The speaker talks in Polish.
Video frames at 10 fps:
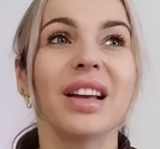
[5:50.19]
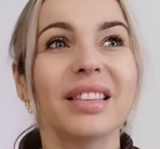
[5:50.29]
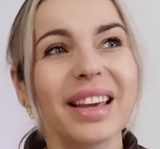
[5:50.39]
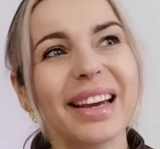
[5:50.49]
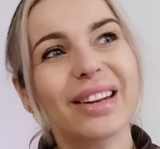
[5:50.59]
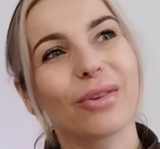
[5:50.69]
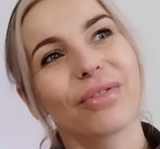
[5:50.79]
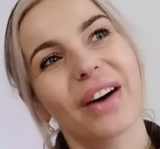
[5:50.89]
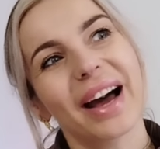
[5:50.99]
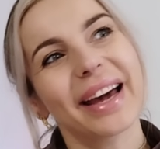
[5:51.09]
nie no
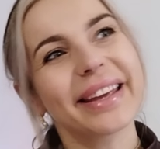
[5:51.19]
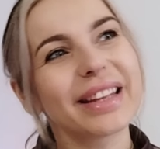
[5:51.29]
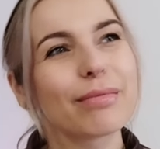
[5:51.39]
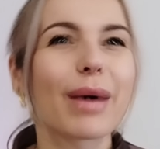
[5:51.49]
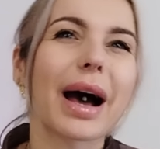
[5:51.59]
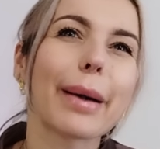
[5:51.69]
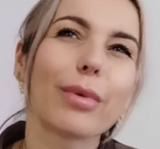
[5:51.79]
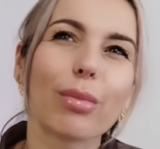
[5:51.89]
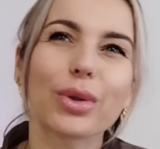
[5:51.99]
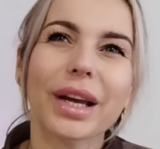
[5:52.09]
fajne
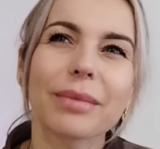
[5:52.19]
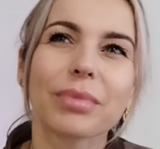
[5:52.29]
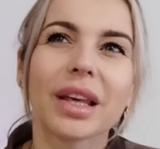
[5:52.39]
mamo, bo tak